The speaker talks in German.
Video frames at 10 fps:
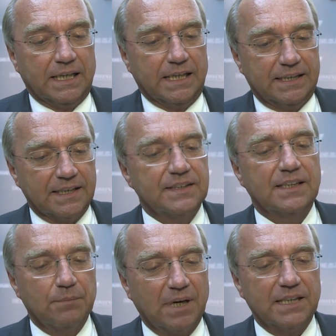Äh, das
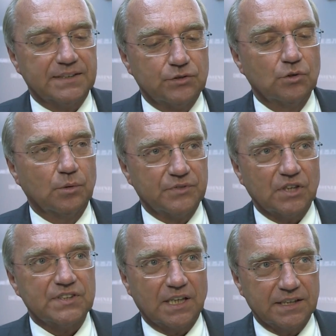sind aber alles
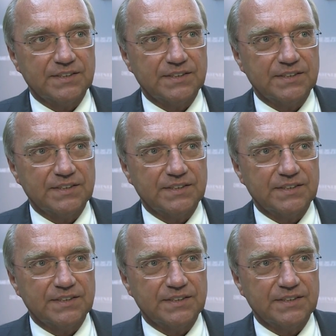Zukunftsaussagen,